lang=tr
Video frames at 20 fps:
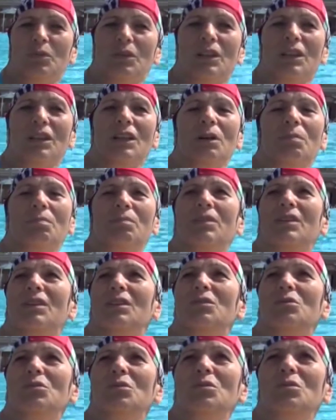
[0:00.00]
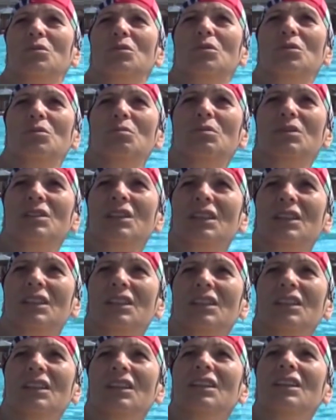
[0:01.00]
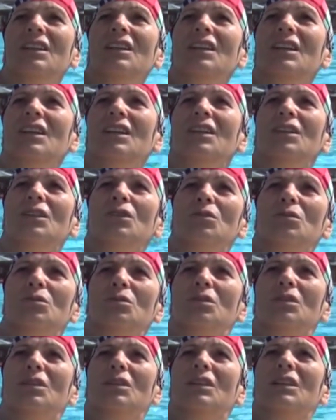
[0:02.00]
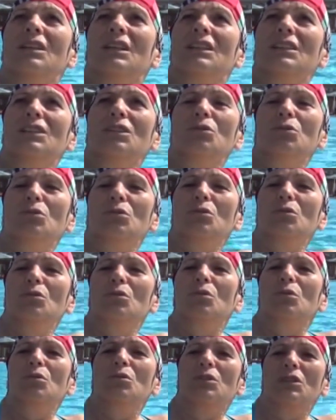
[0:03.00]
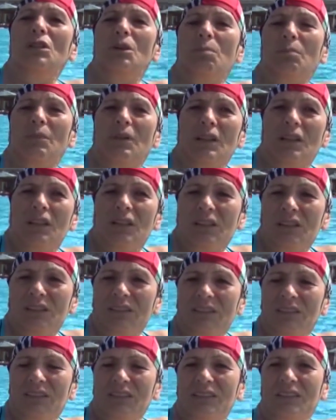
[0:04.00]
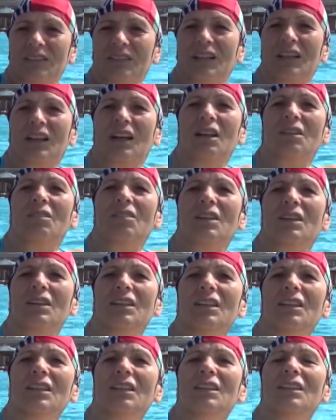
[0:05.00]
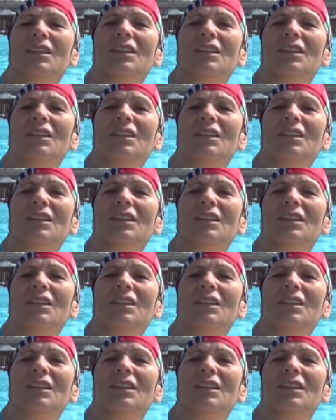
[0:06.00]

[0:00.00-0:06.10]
Burayı yaptılar. Çok hoşumuza gitti. Sonra kesin dönüş yapmayı karar verdik.